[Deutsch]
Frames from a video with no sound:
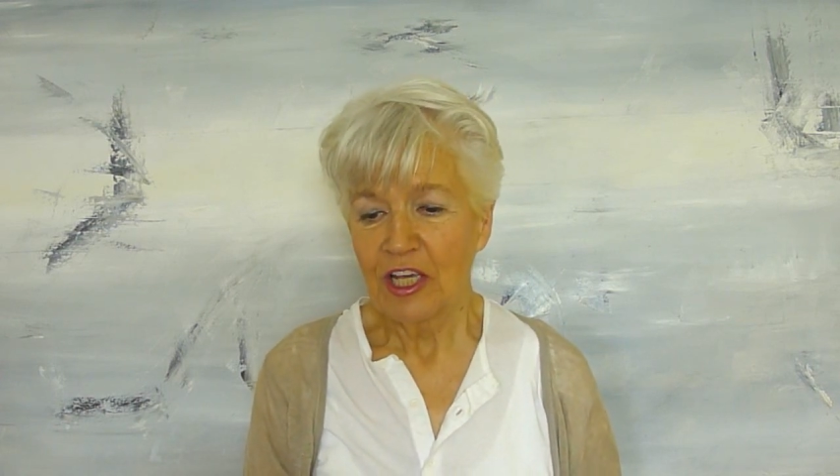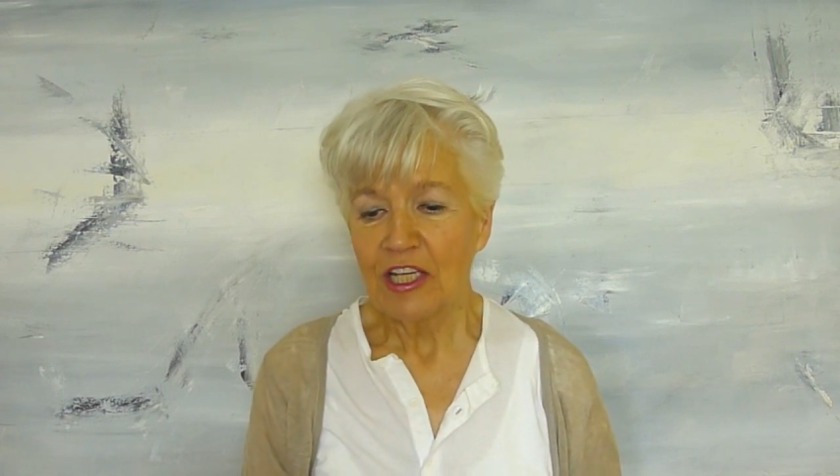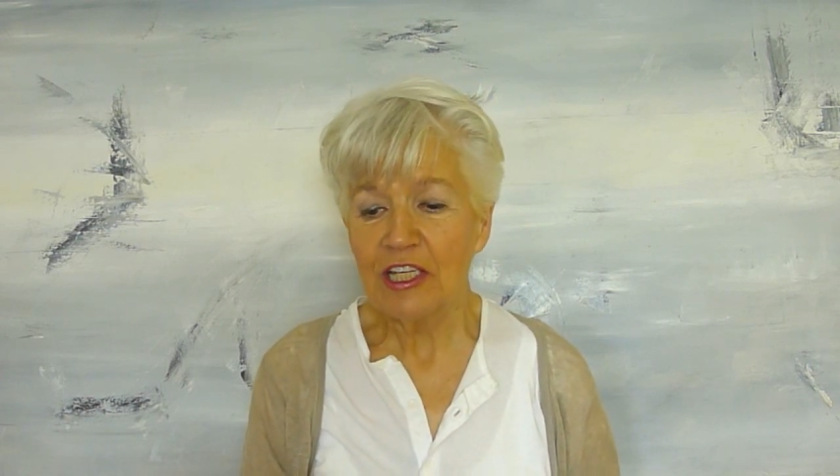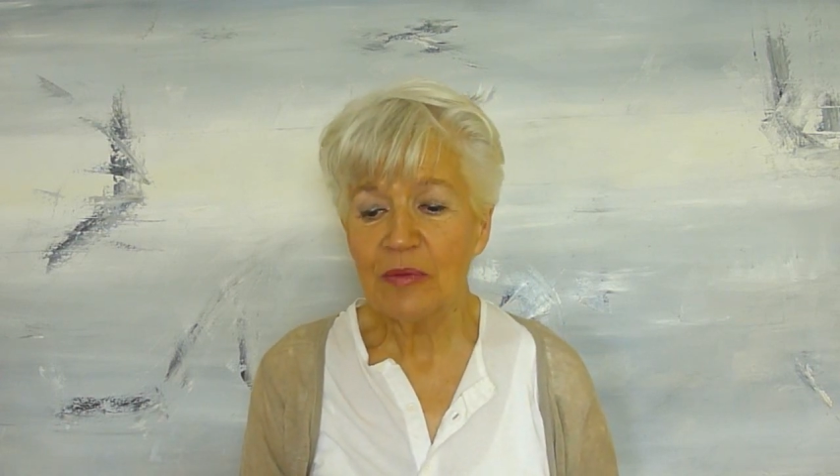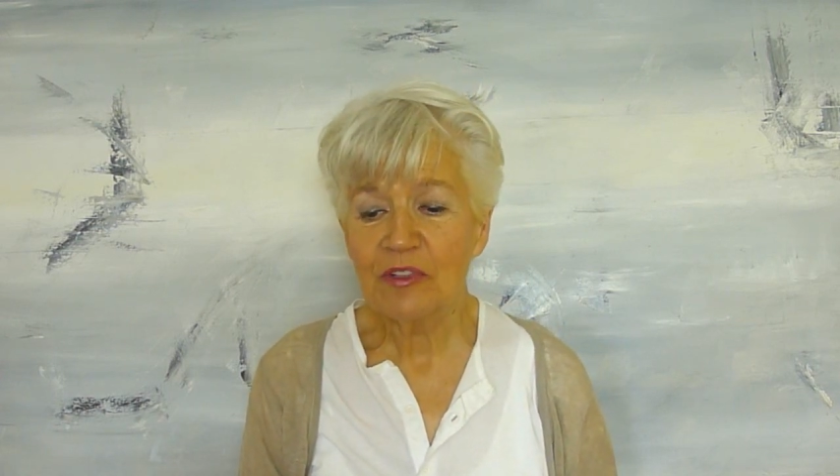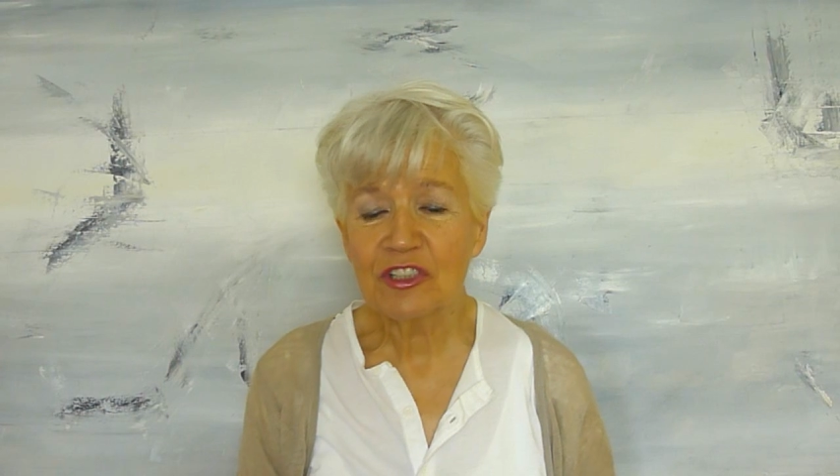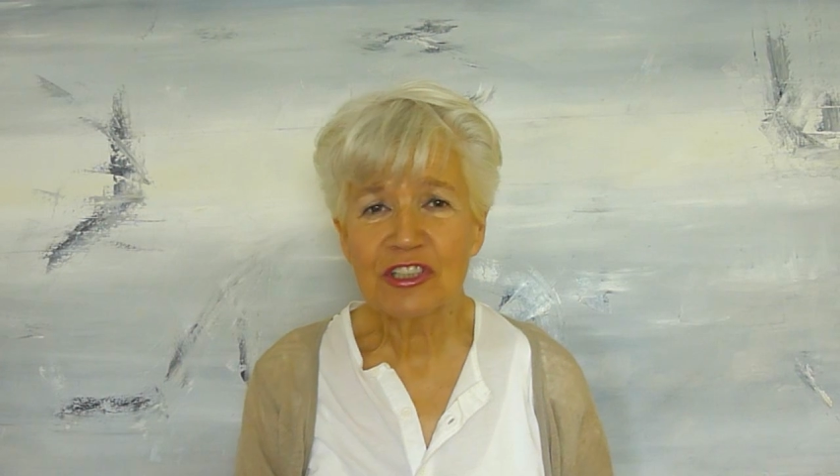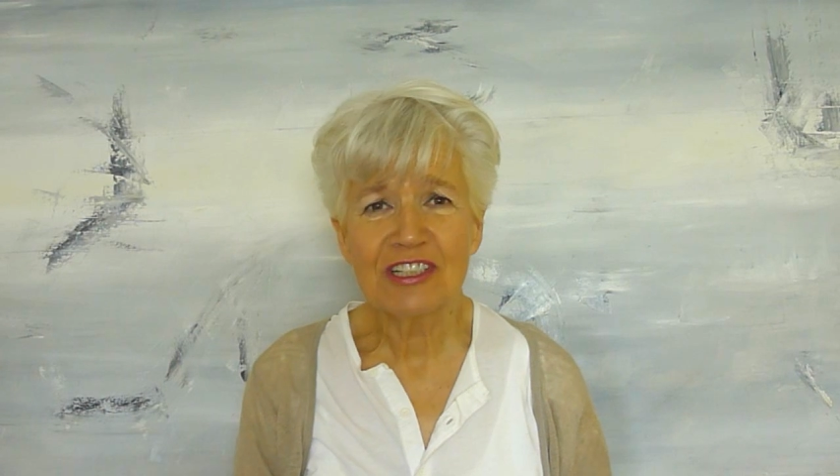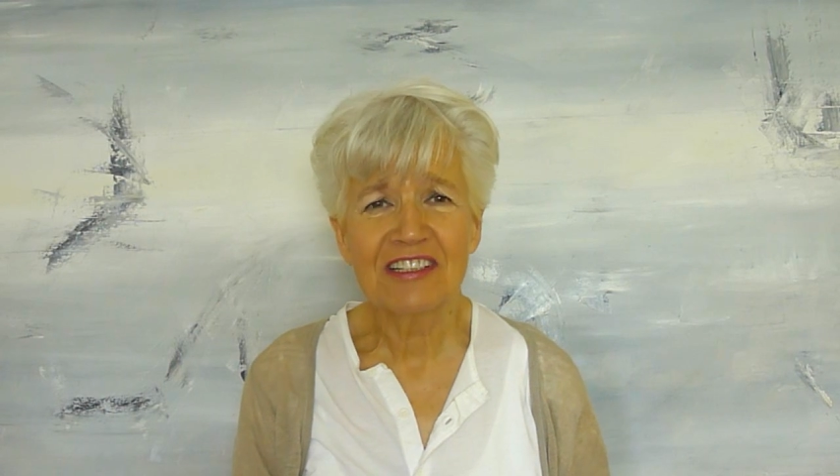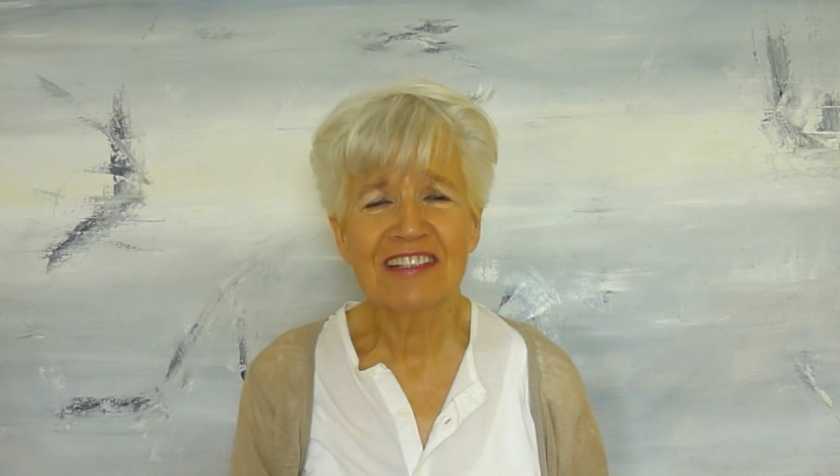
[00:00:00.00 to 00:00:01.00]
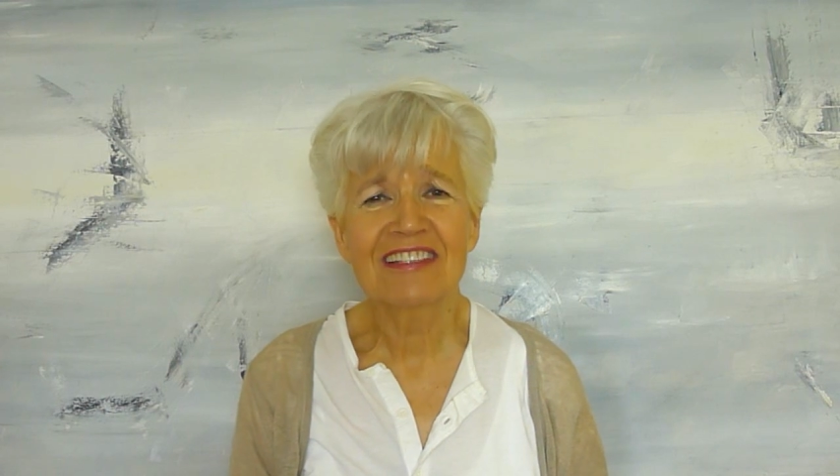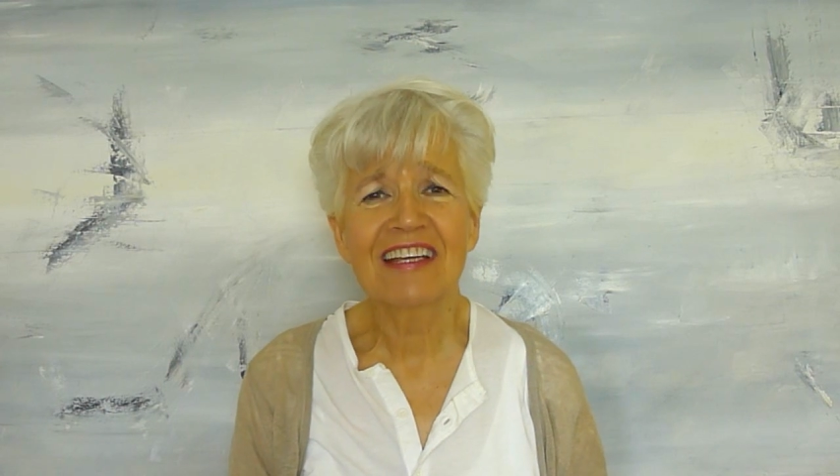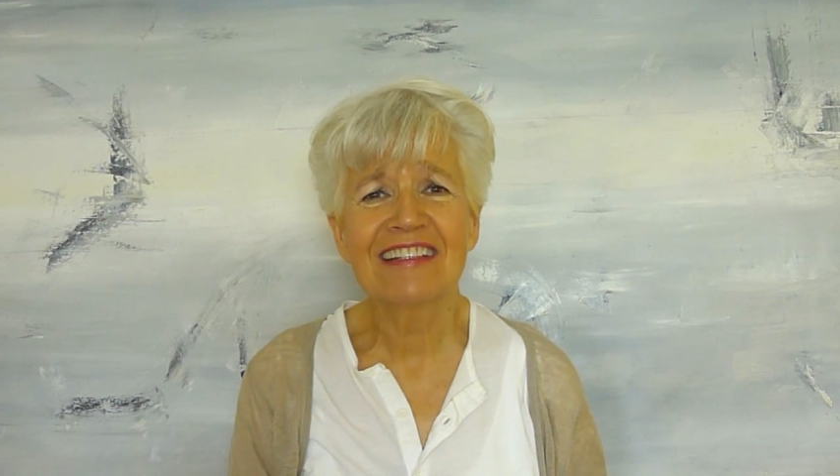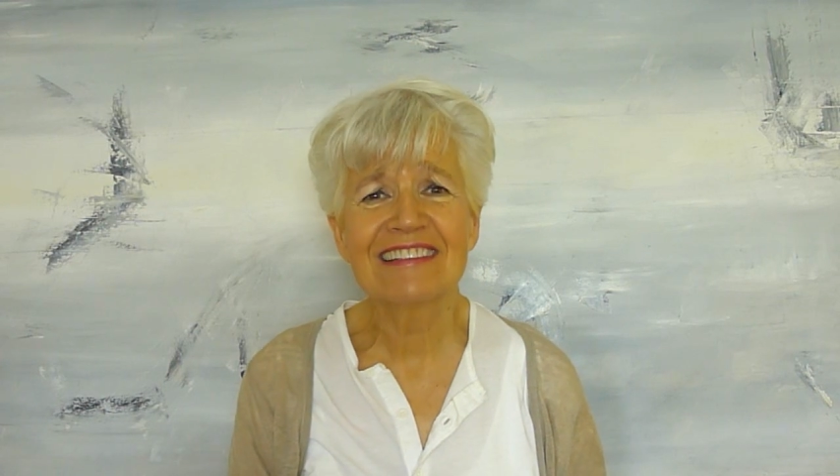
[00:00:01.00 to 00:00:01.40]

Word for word: Ihm gesteht er seinen